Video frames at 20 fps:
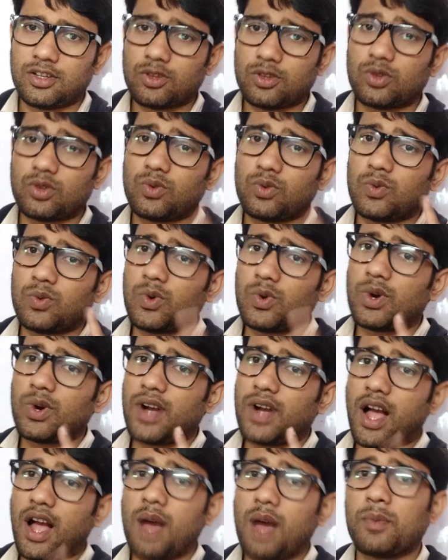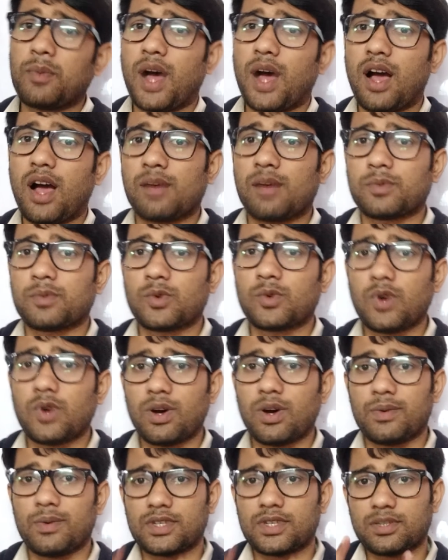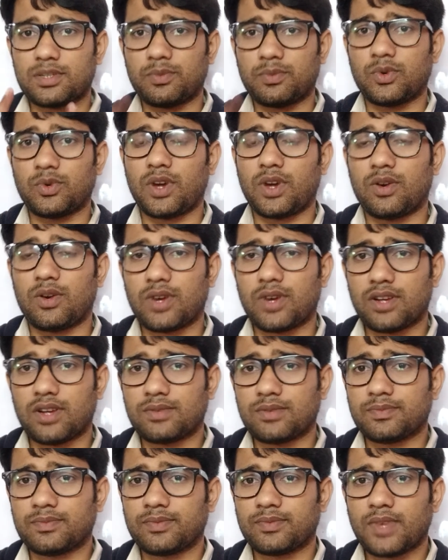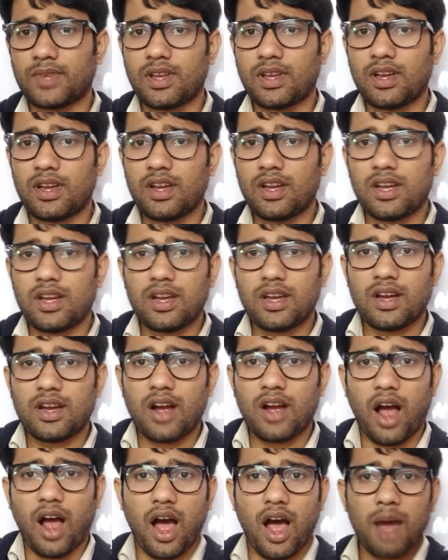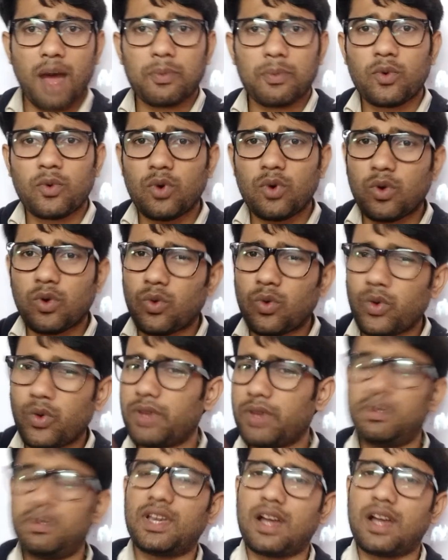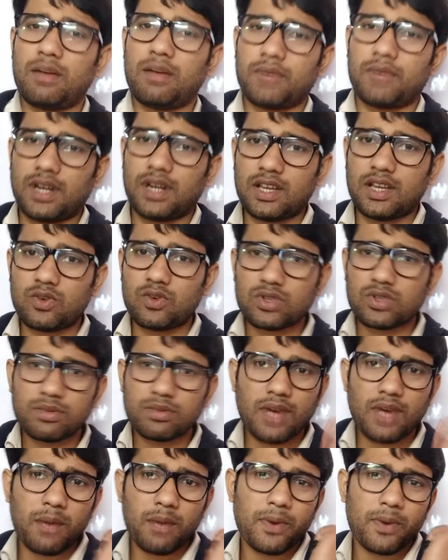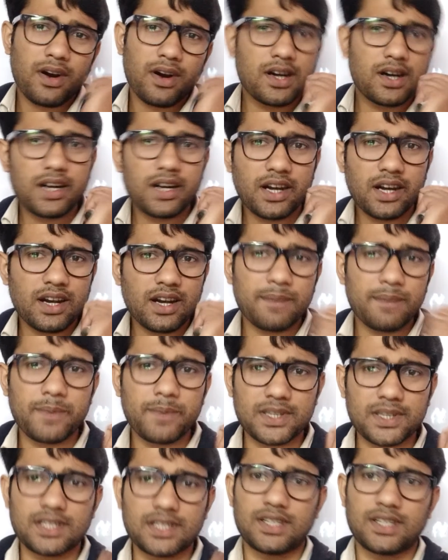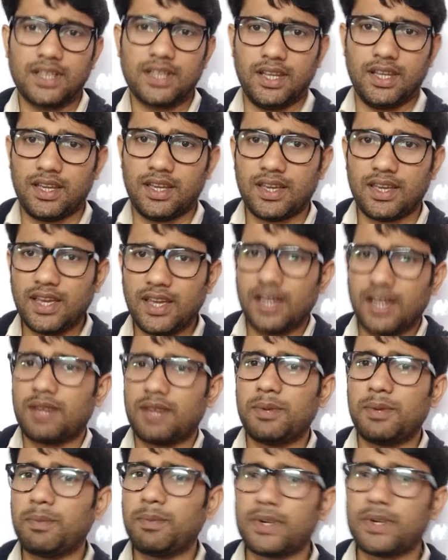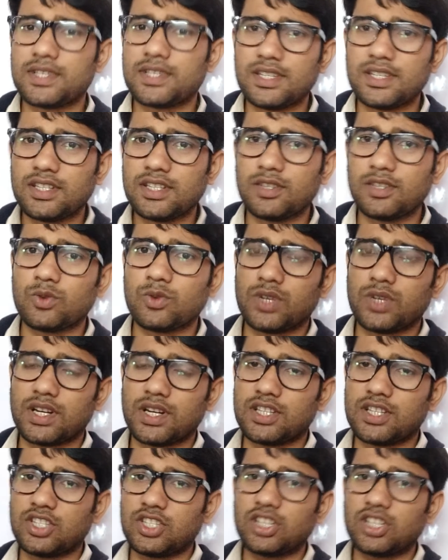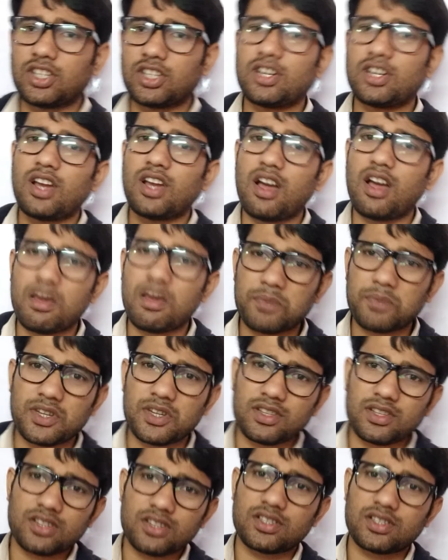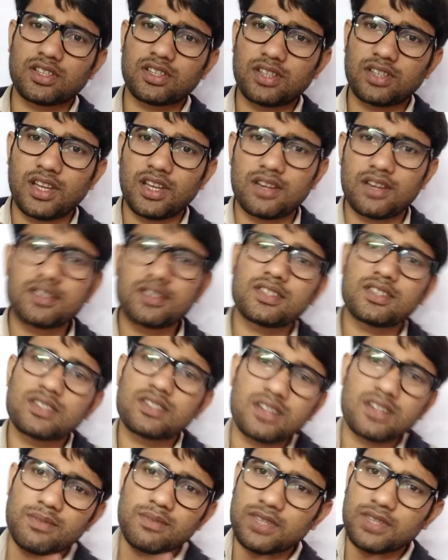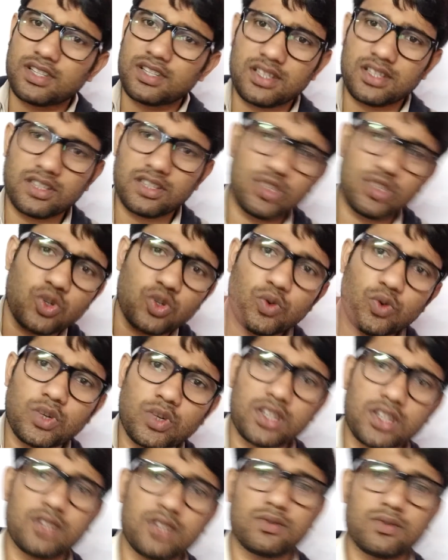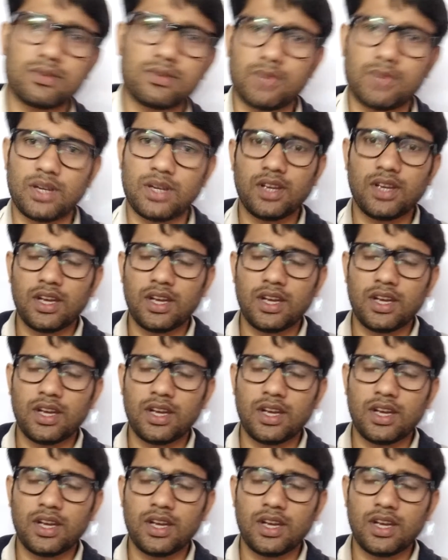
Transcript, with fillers: तो वो काम आपको अवश्य पूरा होगा आपको कोई भी काम करे उसमें आप हंड्रेड परसेंट दें एक भी परसेंट इधर उधर नहीं जितना आपके अंदर शक्ति है ना सब लगा दें झोंक दे उसमें